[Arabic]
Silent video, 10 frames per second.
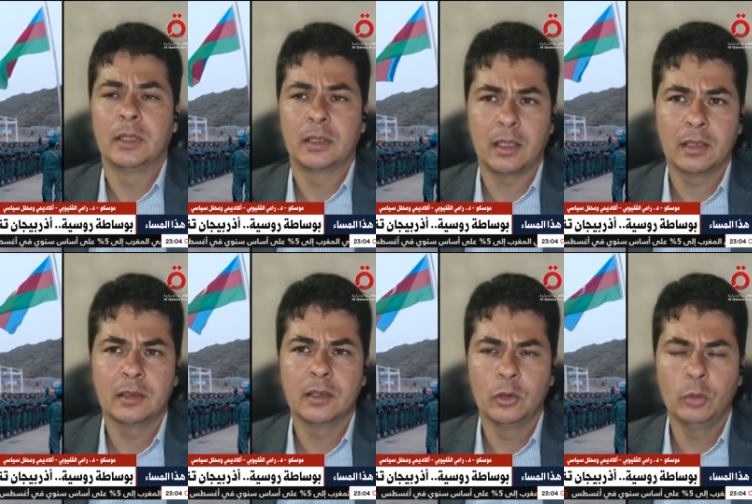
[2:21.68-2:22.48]

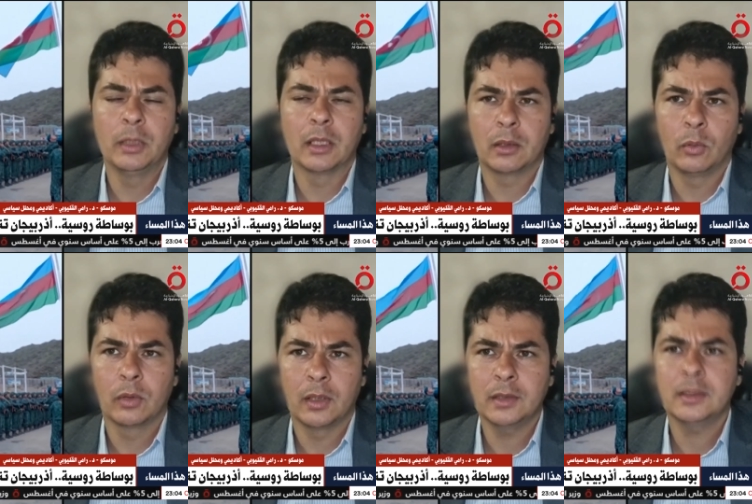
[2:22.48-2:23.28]
منطقة جنوب
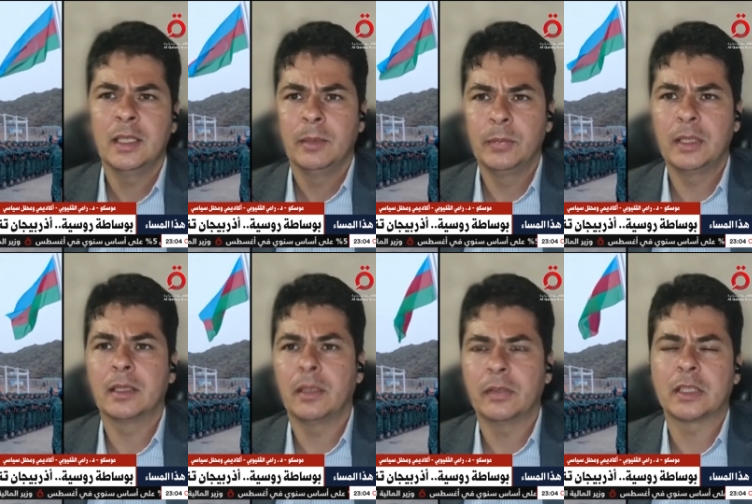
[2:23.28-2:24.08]
الكوكاز
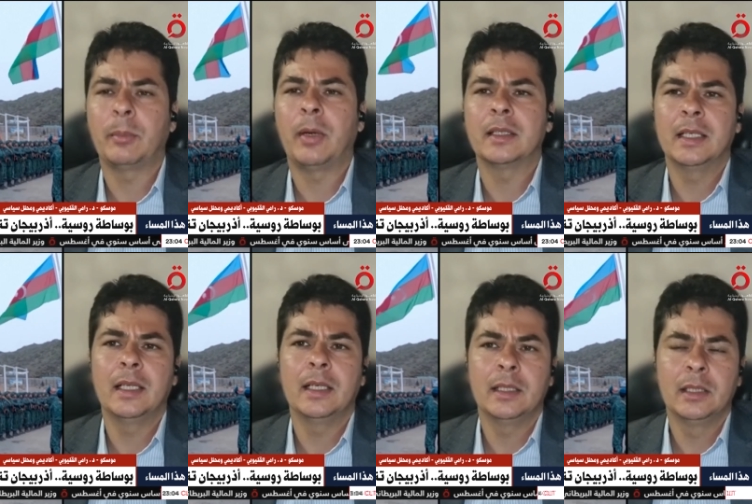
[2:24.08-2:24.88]
بالإضافة طبعا
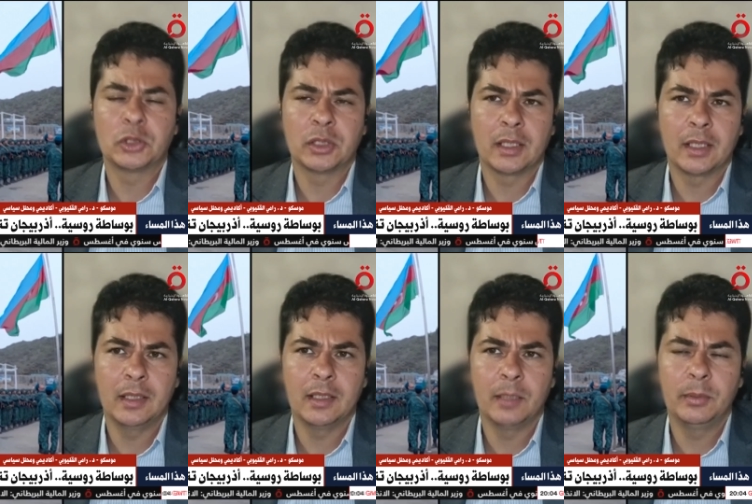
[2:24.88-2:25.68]
إلى
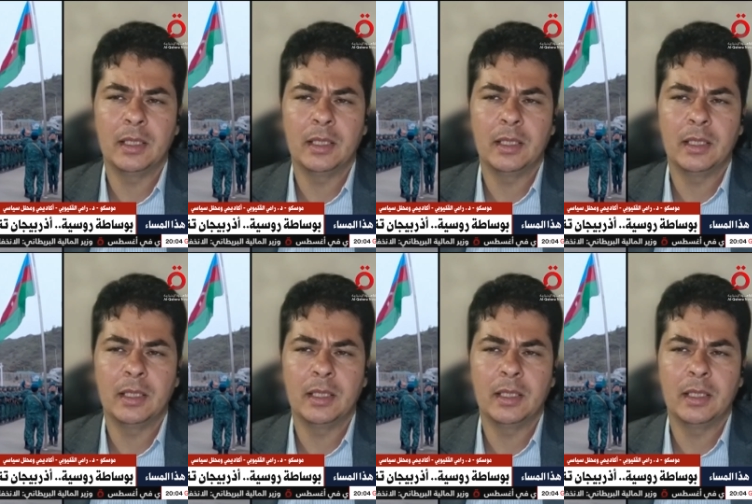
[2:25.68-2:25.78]
انشغالها